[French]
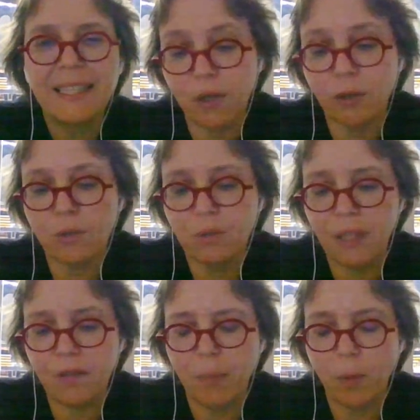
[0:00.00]
On est
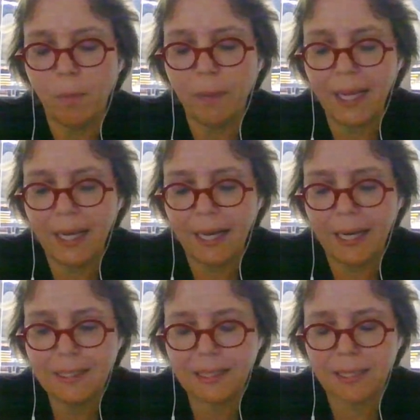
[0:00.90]
coordonné évidemment par
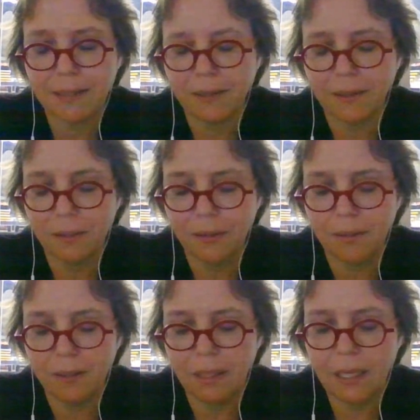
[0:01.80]
l'ARS euh,
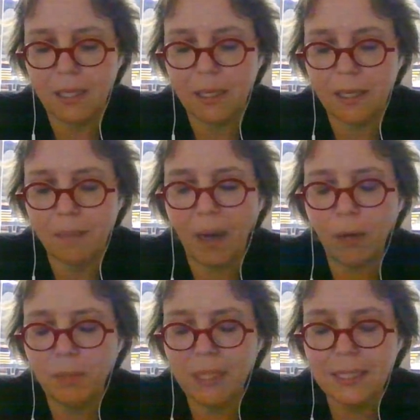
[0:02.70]
et,
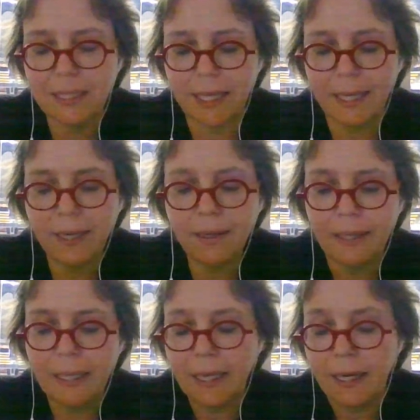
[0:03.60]
par le ministère,